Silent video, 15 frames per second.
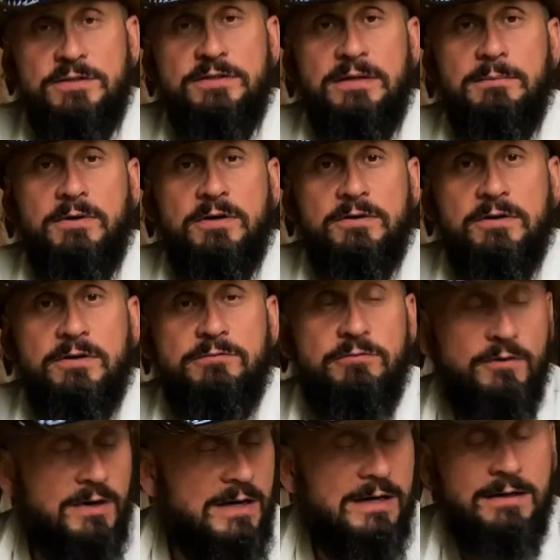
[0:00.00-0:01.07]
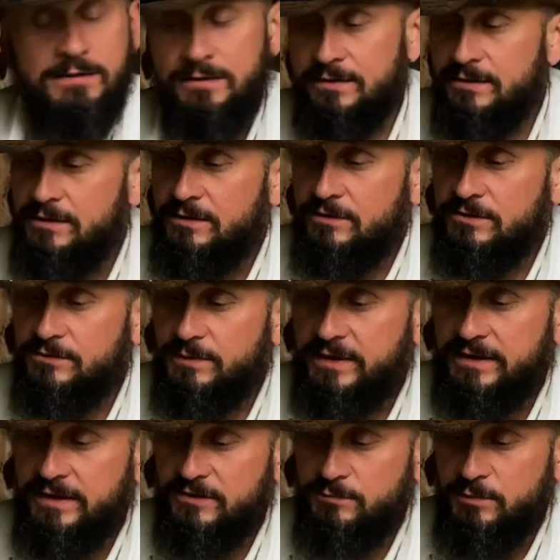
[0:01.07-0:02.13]
stellen wir euch heute vor. Und zwar
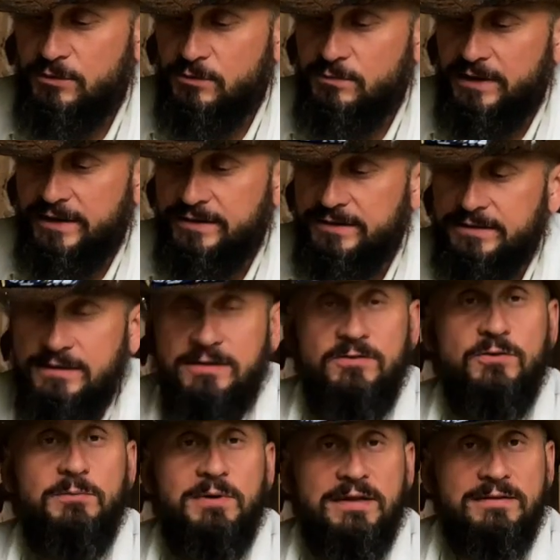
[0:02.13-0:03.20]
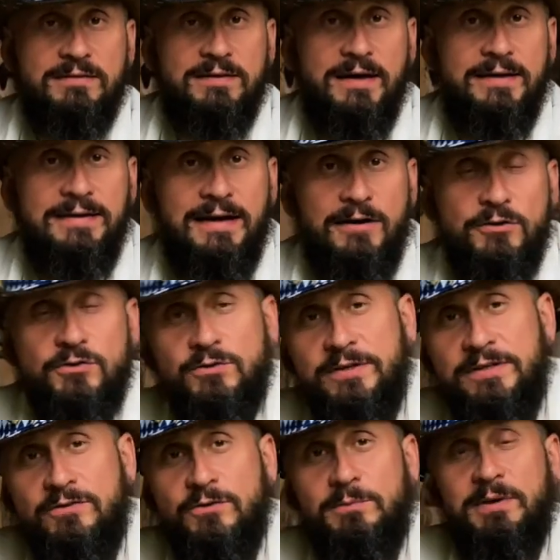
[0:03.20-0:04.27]
geht es mal um eine Isomatte, eine
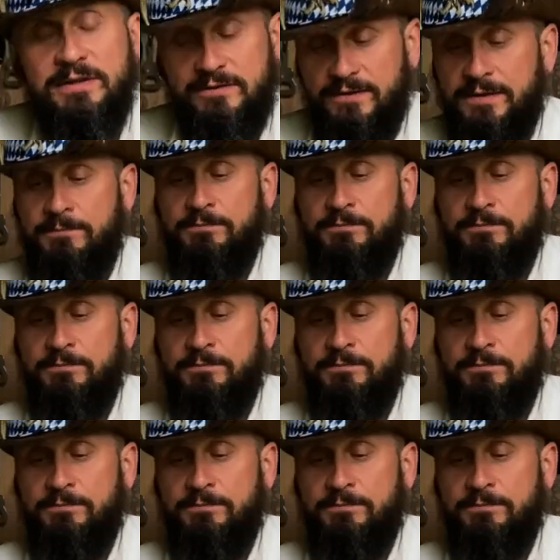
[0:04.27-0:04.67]
Outdoor-Isomatte.